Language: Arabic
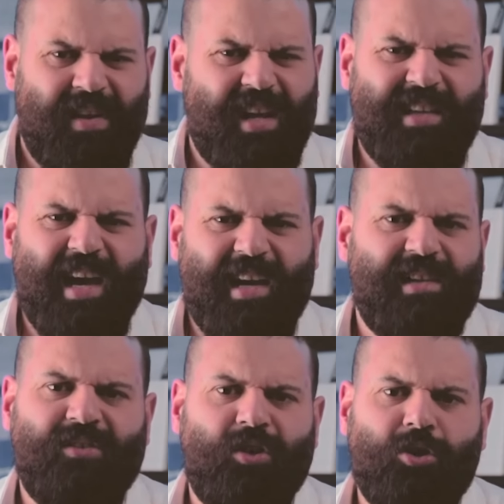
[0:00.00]
فلا داعي
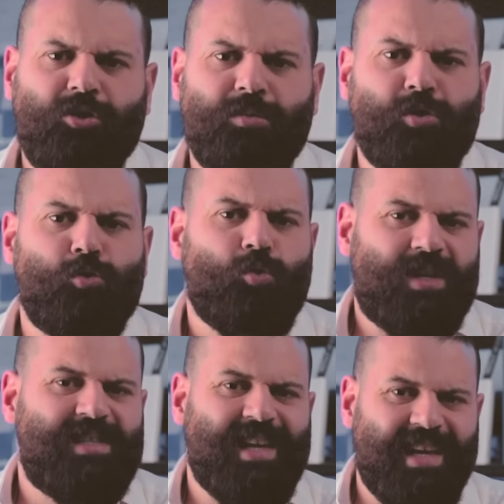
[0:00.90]
للنقد
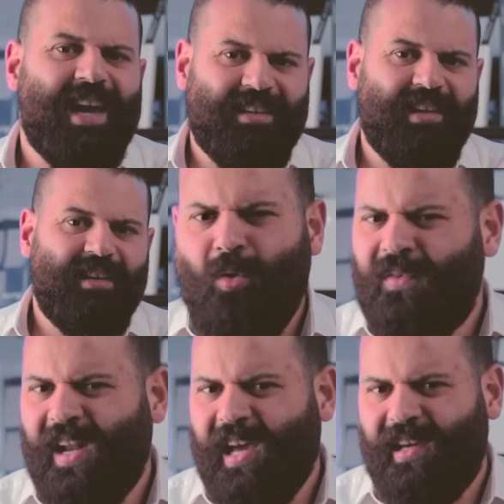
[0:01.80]
بالصوره السيئه دي
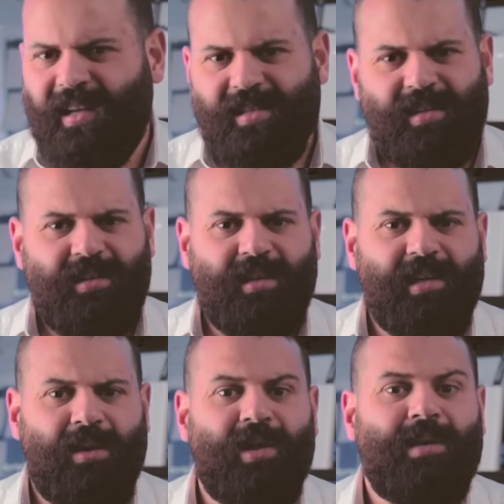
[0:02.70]
وفي الاخر يا سيدي
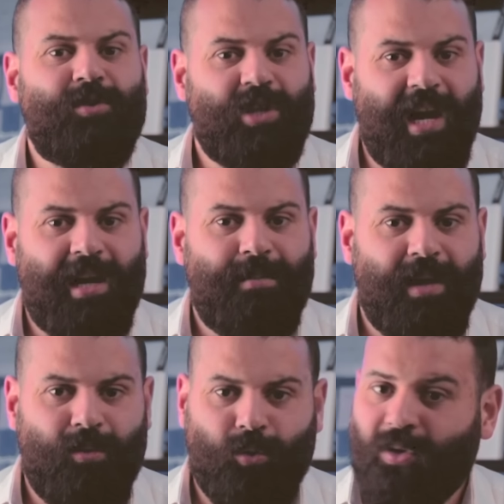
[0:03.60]
لو انا مش
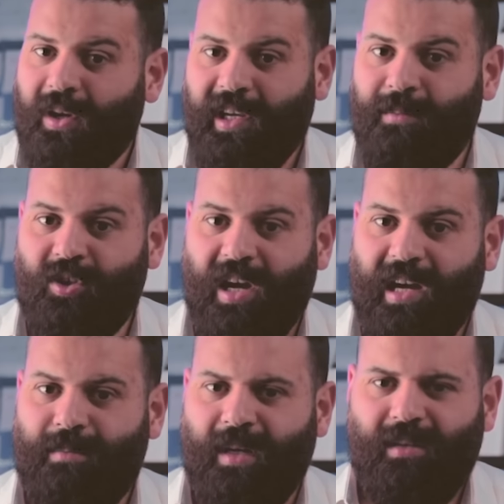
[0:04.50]
عاجبك وطرحي مش
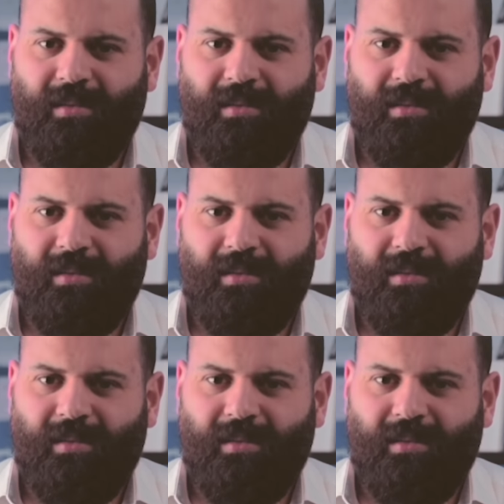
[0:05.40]
عاجبك